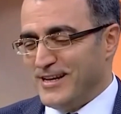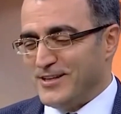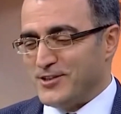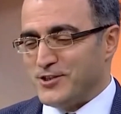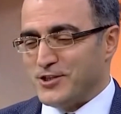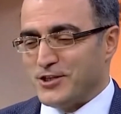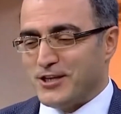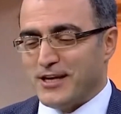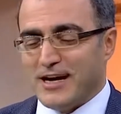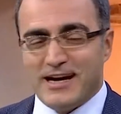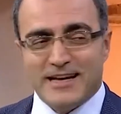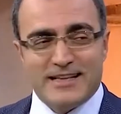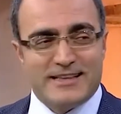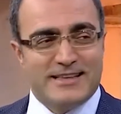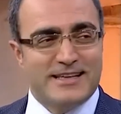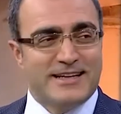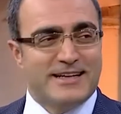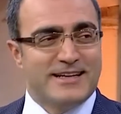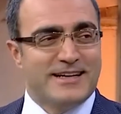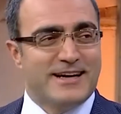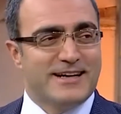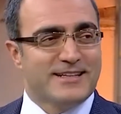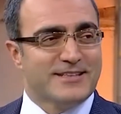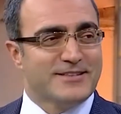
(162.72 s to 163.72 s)

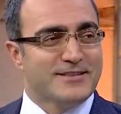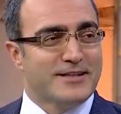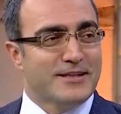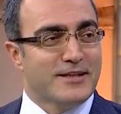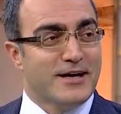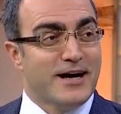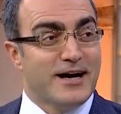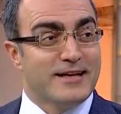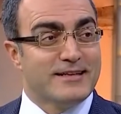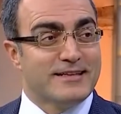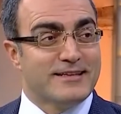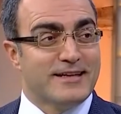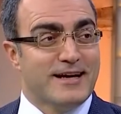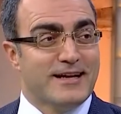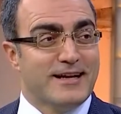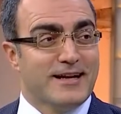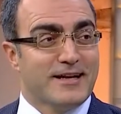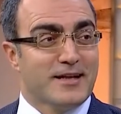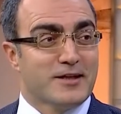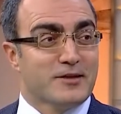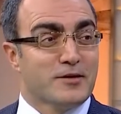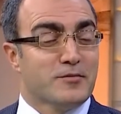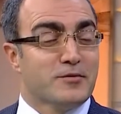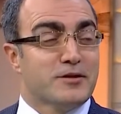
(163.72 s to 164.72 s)
şikayetlerini aslında daha detaylı
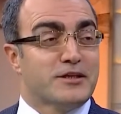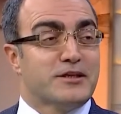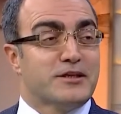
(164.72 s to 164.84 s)
anlatabilir.